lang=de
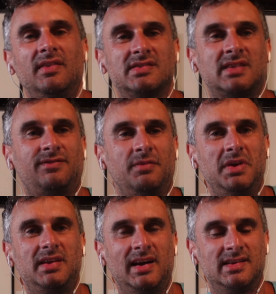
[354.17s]
Das hat für
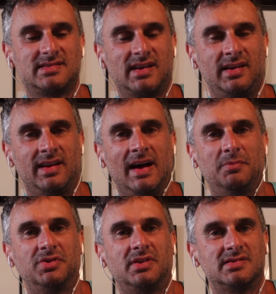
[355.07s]
mich alles äh,
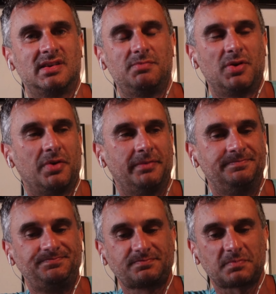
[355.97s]
Namen und ein Gesicht bekommen.